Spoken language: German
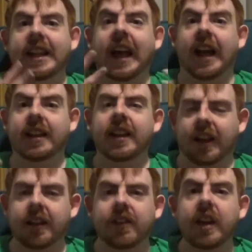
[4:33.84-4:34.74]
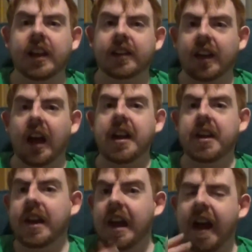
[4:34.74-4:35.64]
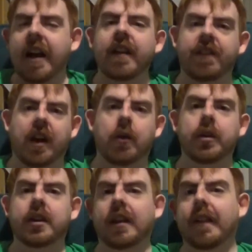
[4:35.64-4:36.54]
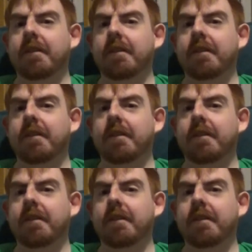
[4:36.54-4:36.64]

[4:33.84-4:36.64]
hat der Transfer jetzt gerade angefangen und